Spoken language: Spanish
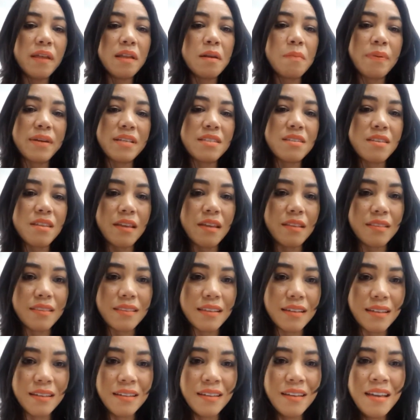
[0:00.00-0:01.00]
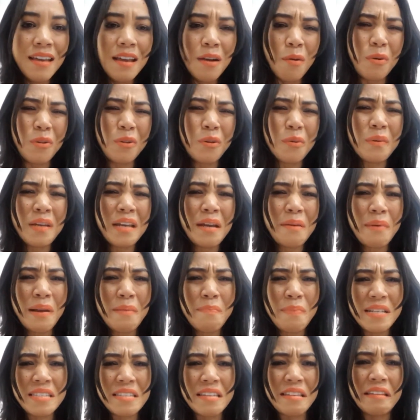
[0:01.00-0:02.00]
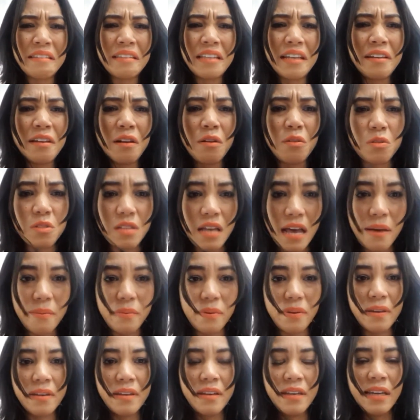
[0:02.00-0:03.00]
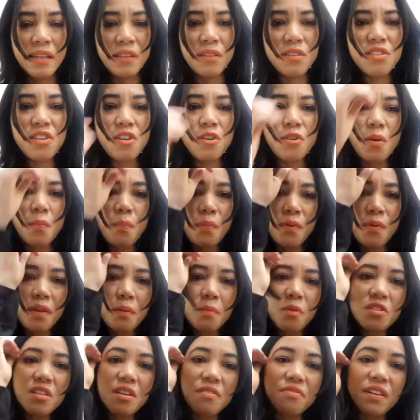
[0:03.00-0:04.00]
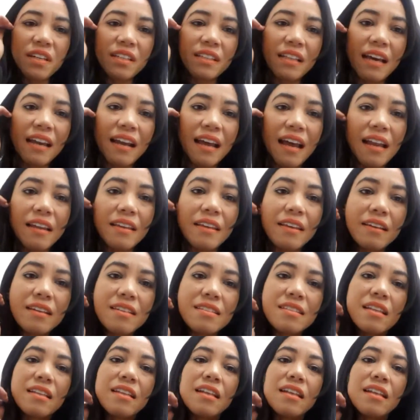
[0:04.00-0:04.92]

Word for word: del presidente. Cuando viene a ver el presidente ni lo sabe. Entonces no podemos afectar a alguien que está